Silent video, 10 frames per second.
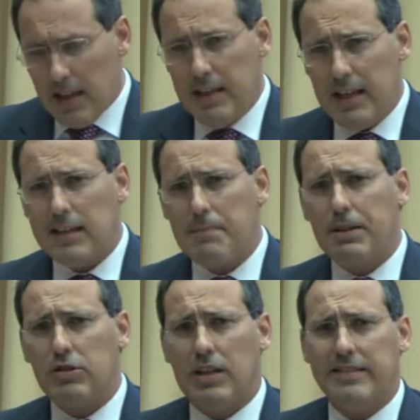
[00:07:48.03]
Y estas
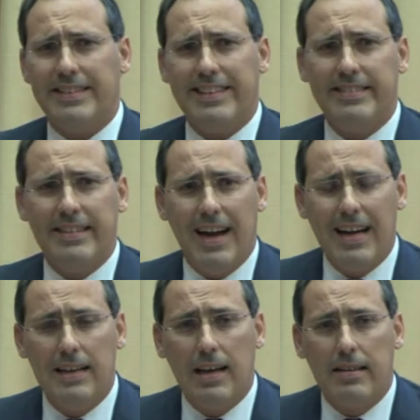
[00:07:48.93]
personas que
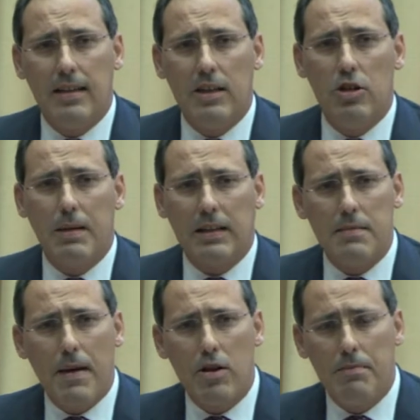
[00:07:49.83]
han adquirido
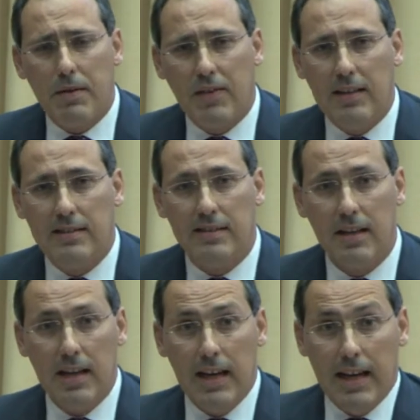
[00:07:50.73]
participaciones preferentes
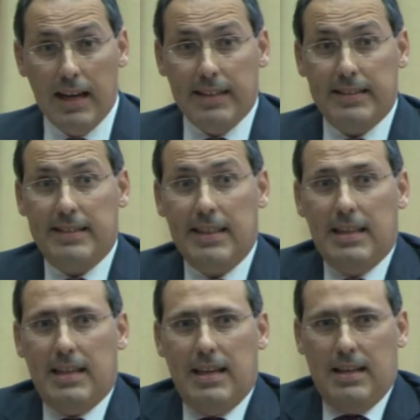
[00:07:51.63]

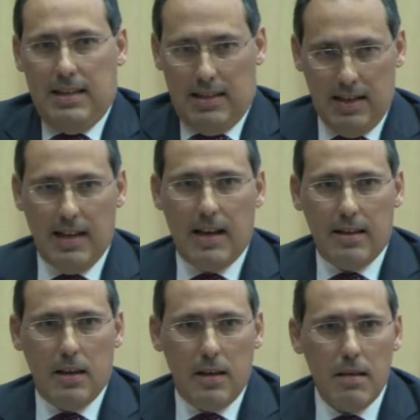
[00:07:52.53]
sin la
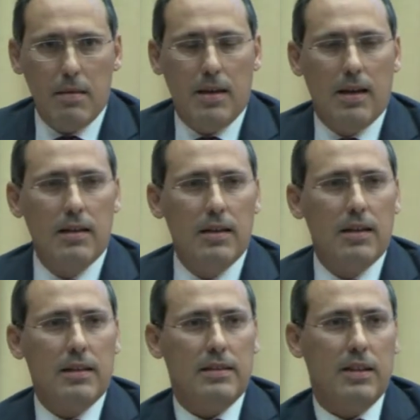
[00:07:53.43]
quiesencia
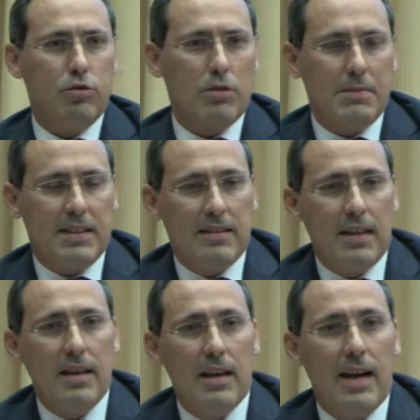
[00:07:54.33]
de sus
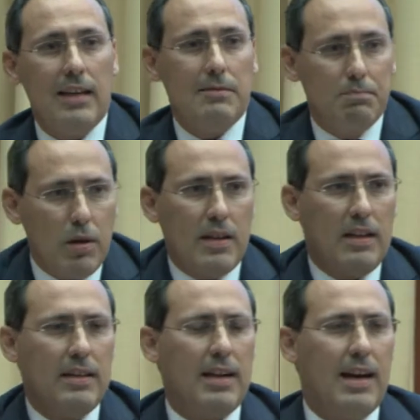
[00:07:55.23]
representantes legales pueden
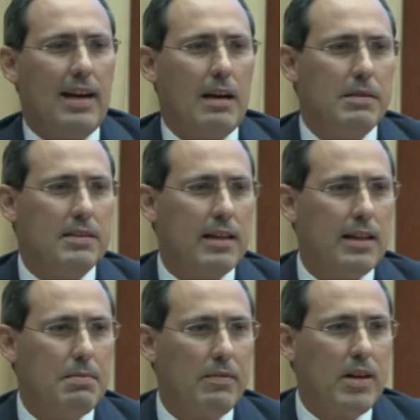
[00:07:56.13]
ir al arbitraje
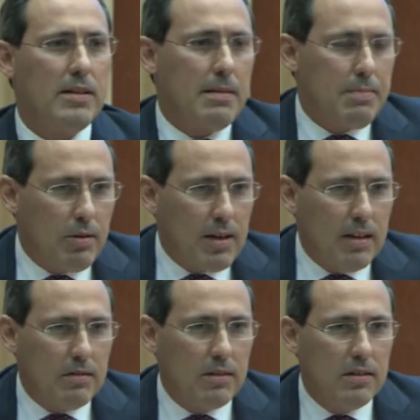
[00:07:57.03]
de preferentes, pero
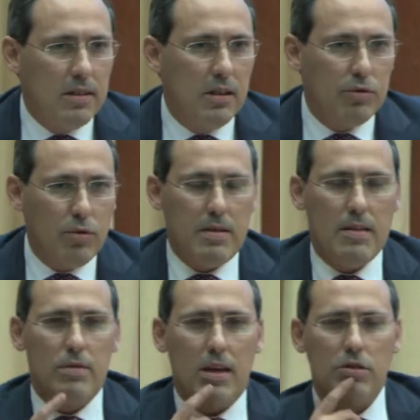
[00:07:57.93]
claro,
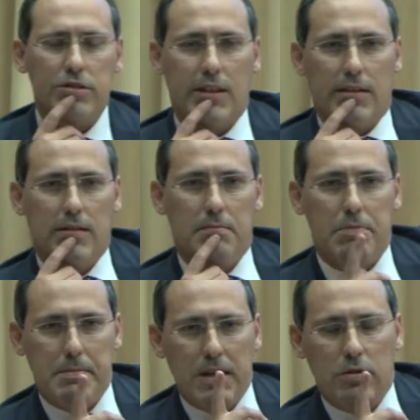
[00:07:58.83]
sucede una cosa.
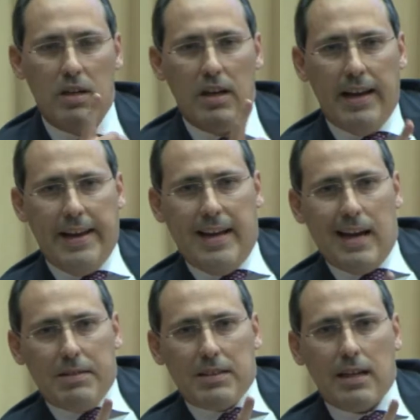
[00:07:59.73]
Primero, en el
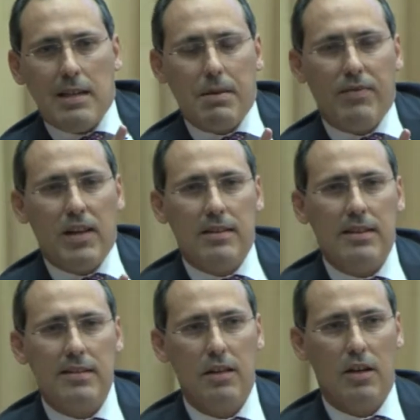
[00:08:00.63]
arbitraje de
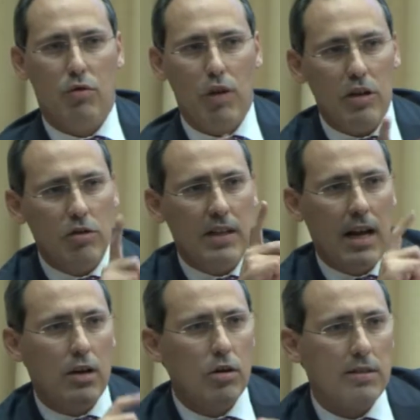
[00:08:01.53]
preferentes no hay condena
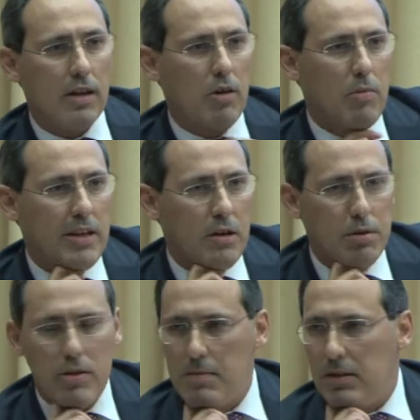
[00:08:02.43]
en costas, como hay en un
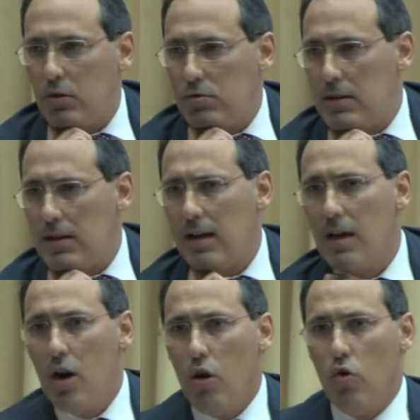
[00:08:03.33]
procedimiento judicial.
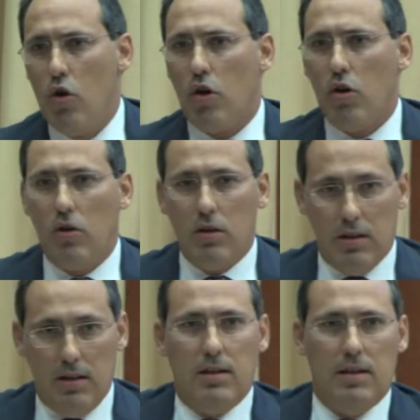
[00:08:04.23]
Luego,
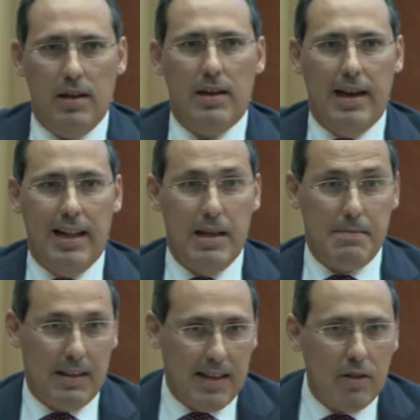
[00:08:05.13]
el
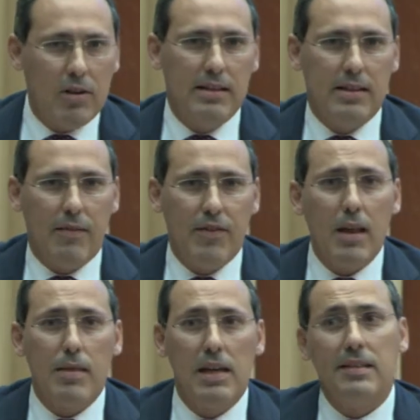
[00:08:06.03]
demandado, la entidad
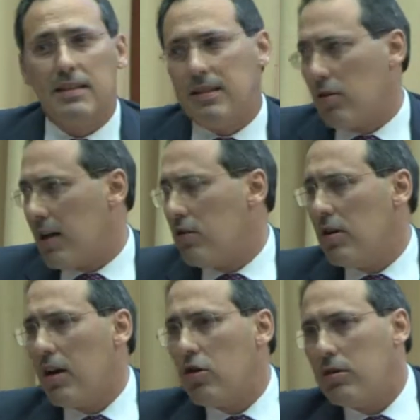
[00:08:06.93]
financiera, se está ahorrando
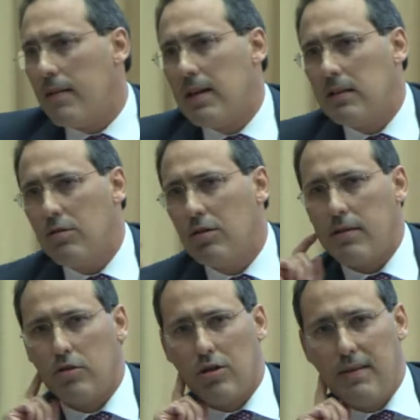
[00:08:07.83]
las costas del artículo
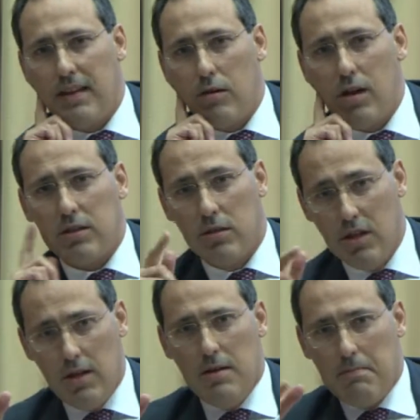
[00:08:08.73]
394,
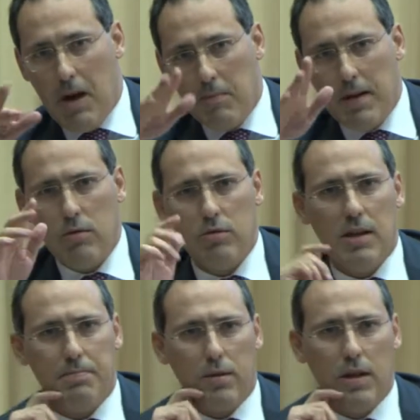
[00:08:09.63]
más o menos un
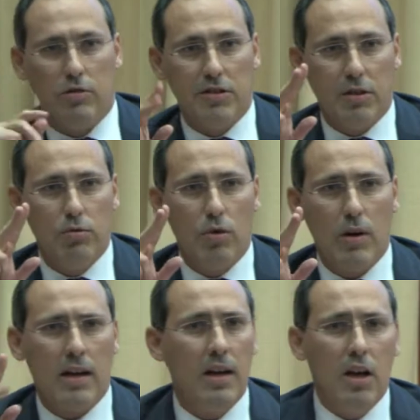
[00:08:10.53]
10%. En segundo
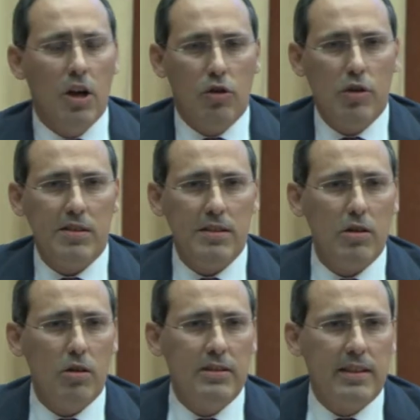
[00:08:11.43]
lugar, no
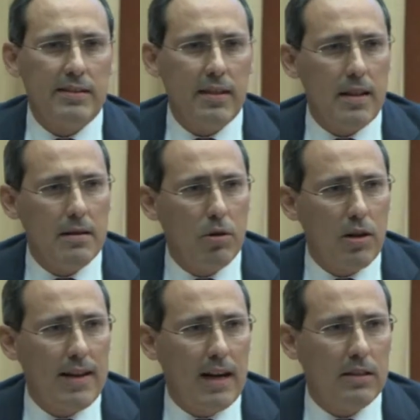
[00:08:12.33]
existen los intereses de
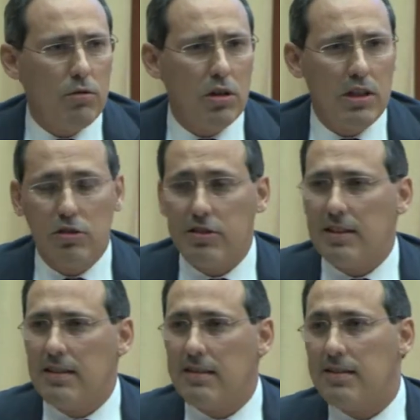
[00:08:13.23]
demora del artículo
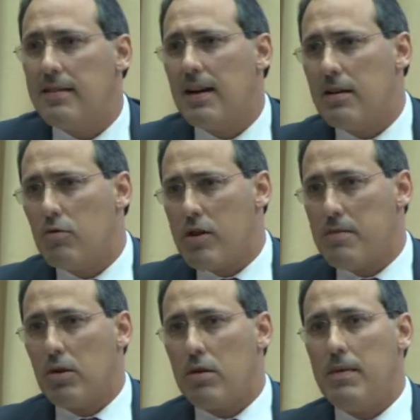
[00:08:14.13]
576 de la Ley de
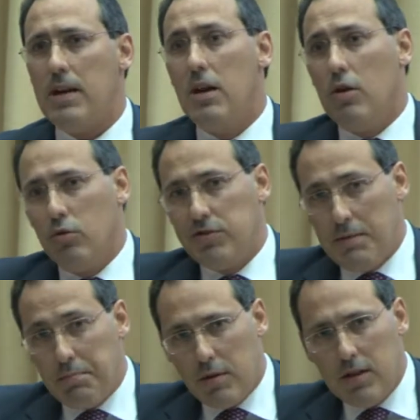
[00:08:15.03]
Enjuiciamiento Civil, un
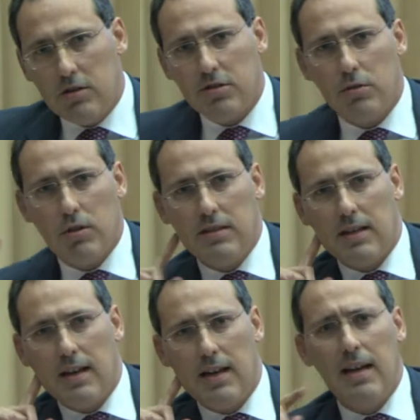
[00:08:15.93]
6% según el
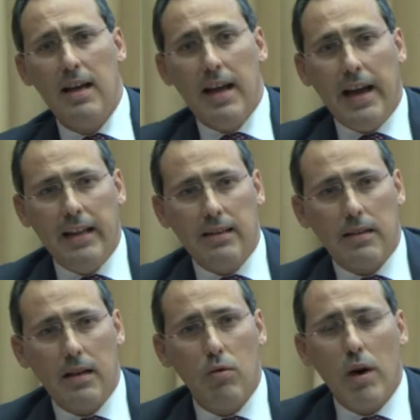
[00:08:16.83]
interés legal. En
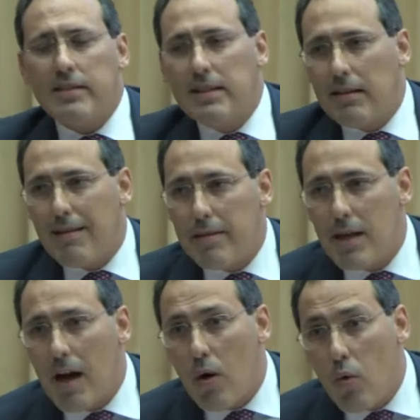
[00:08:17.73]
tercer lugar, se
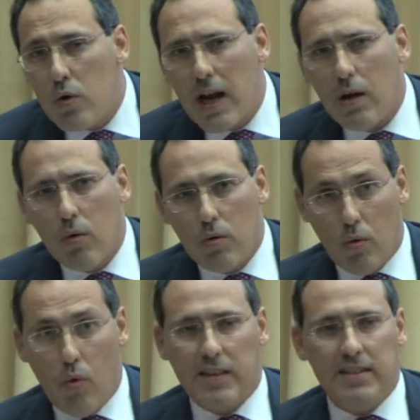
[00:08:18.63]
establecía una
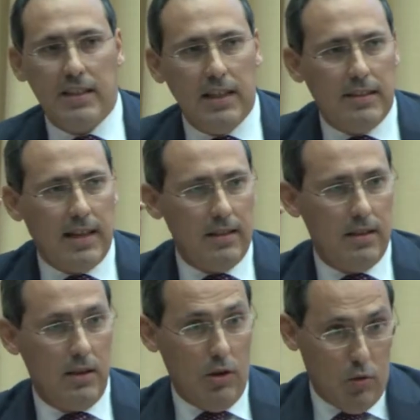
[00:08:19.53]

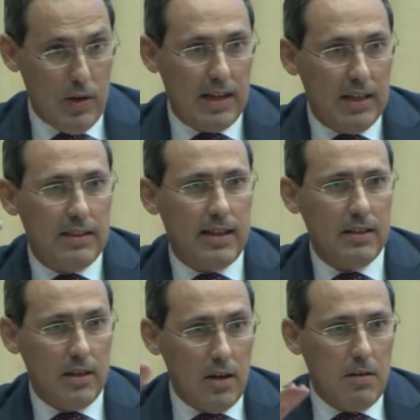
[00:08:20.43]
cuasiquita, una
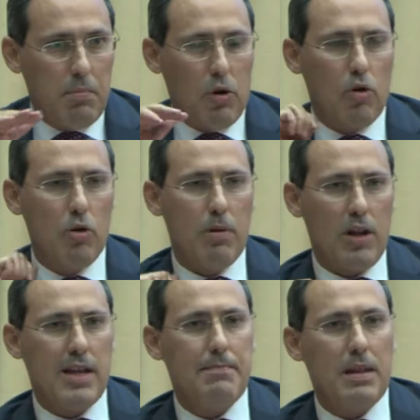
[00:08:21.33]
quita, por los
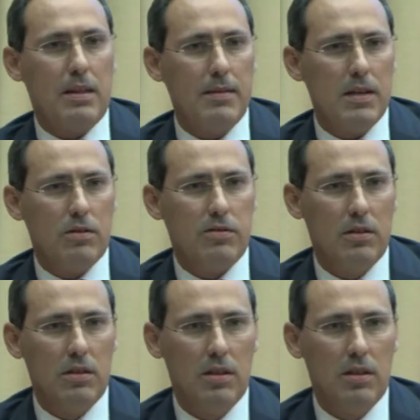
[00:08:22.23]
cupones ya percibidos.